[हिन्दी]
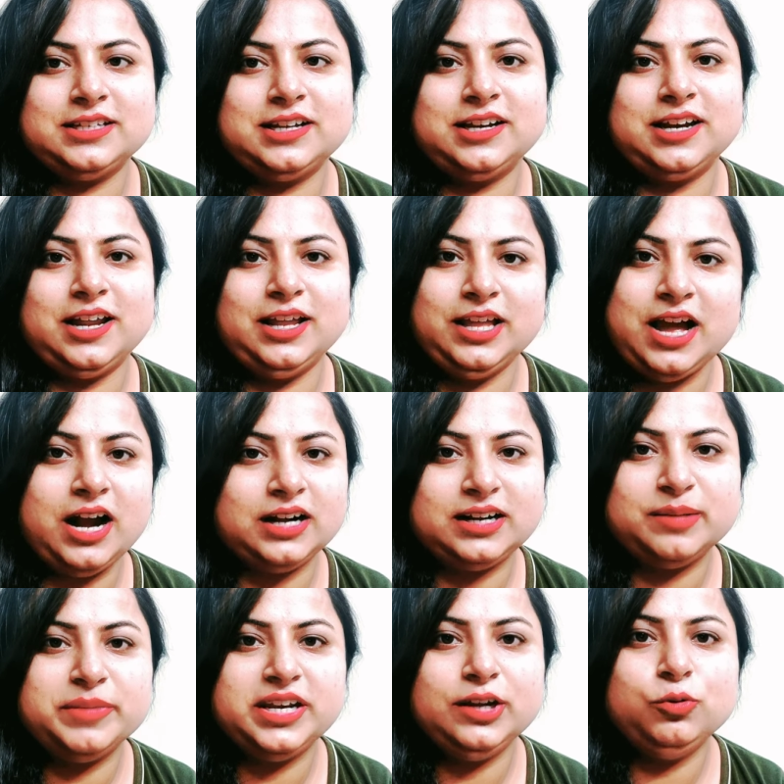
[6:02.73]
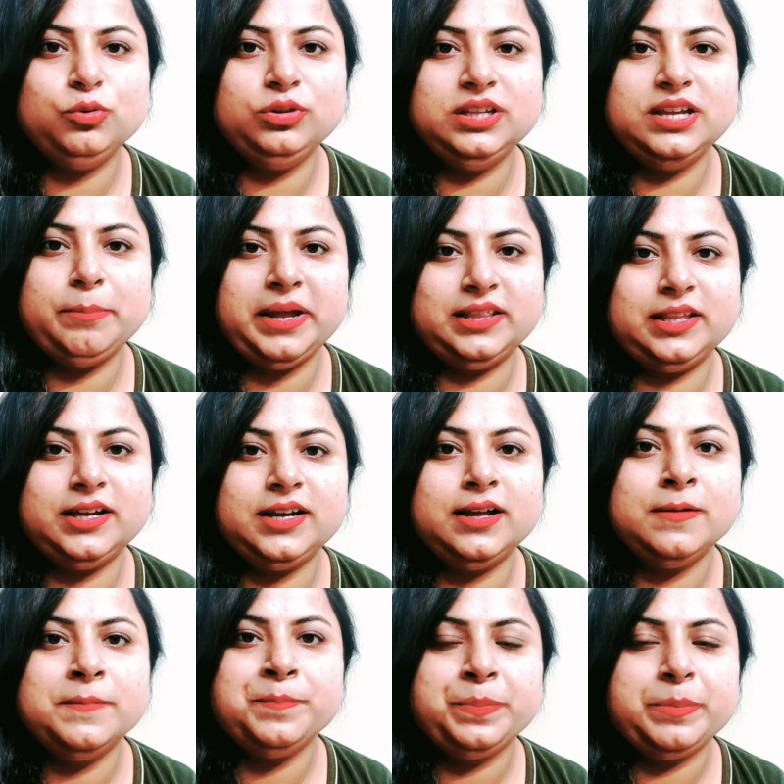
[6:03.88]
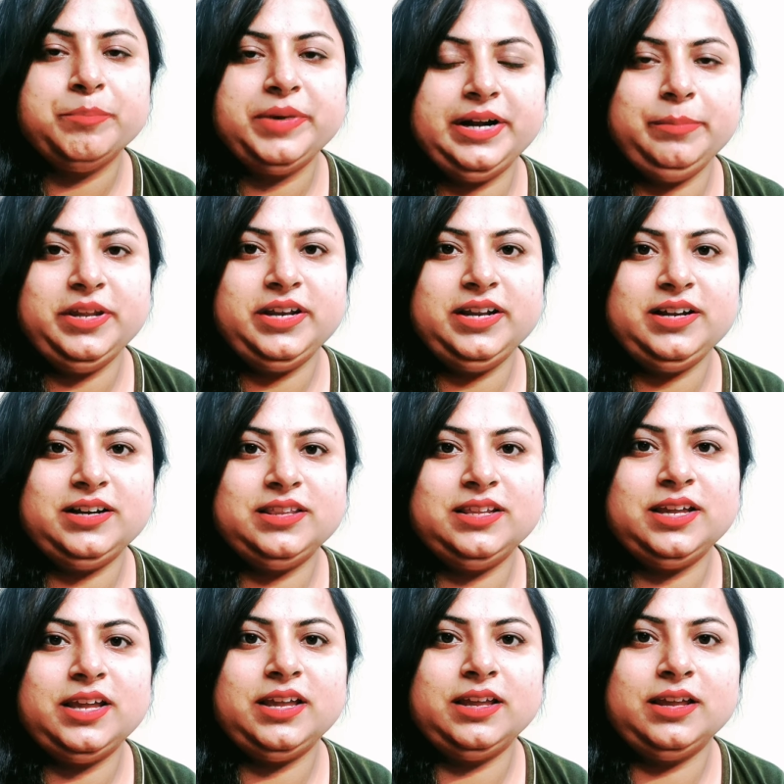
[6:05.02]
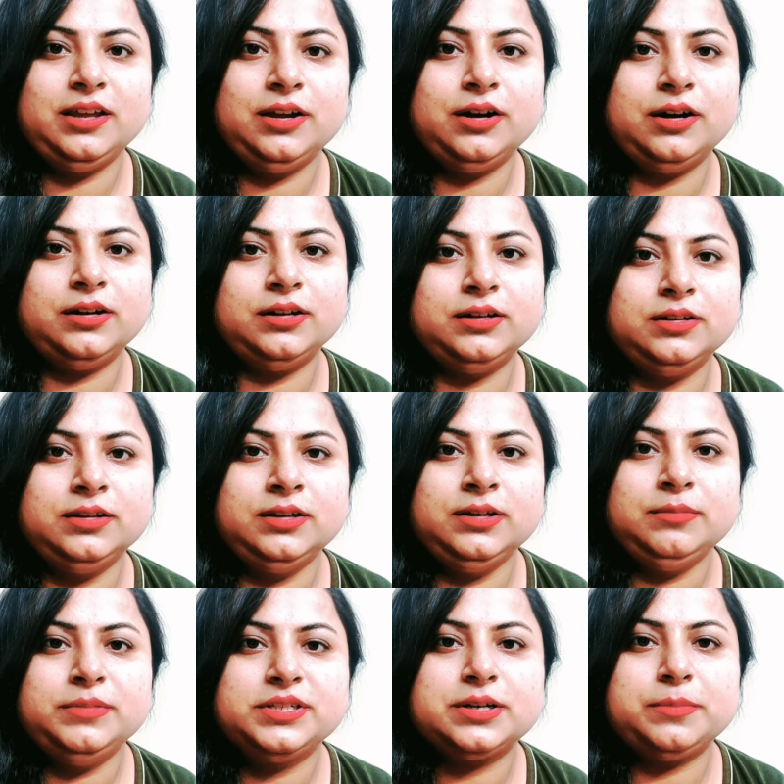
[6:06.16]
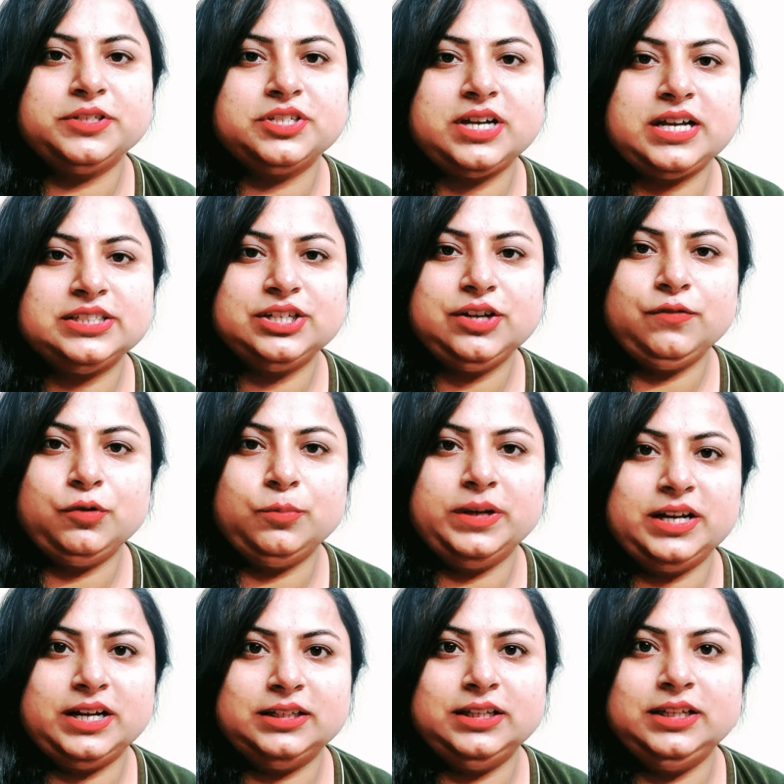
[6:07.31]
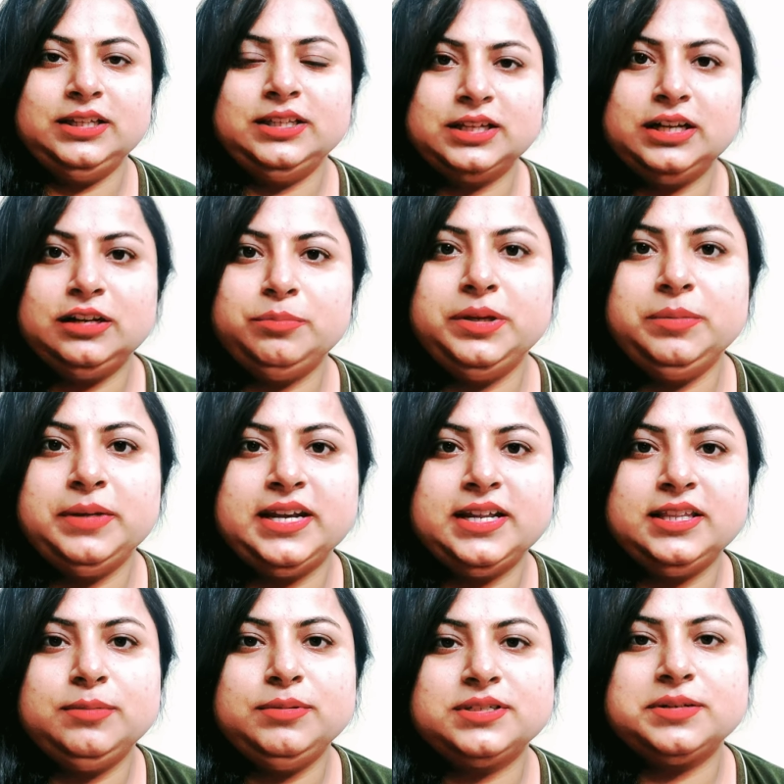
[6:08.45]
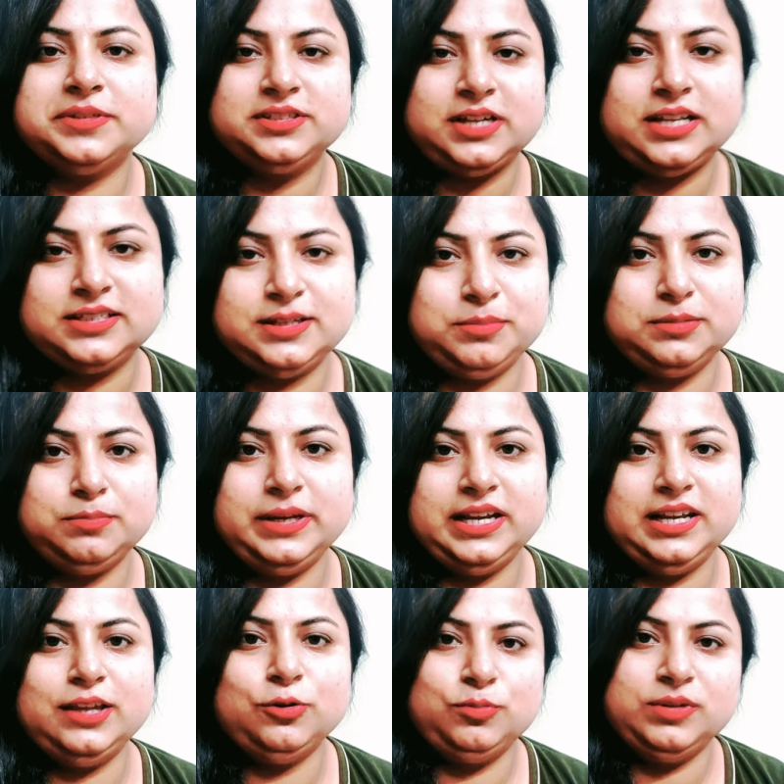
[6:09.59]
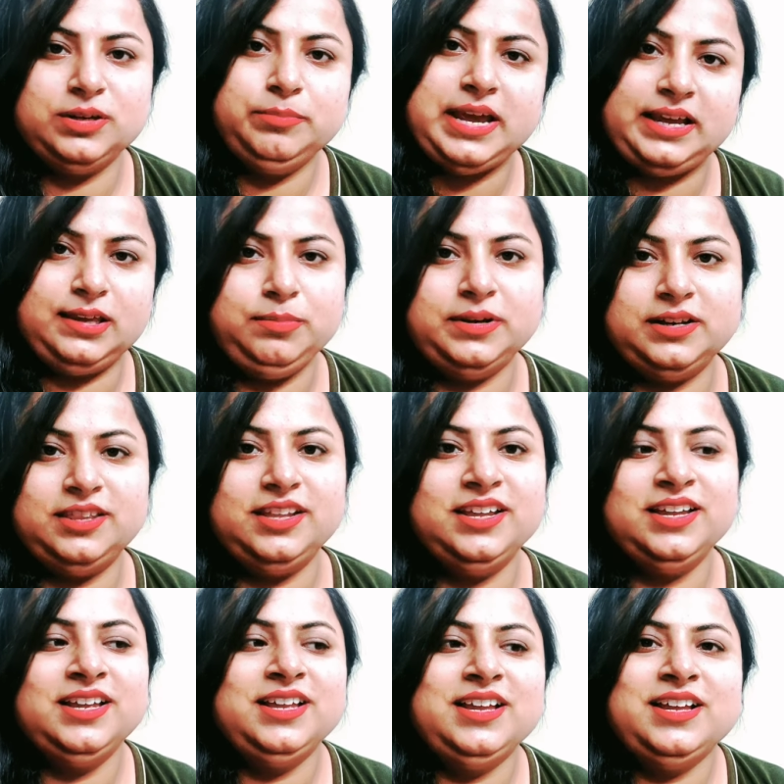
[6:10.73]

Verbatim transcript: कैसे करना है आटा मैंने गूँध दिया मैदे का पेड़े मैंने कर दिए और मिस्टर बजाज ने वो बना दी तल भी मैंने दी मिस्टर बजाज ने बस बेल के उनमें मैगी भर दी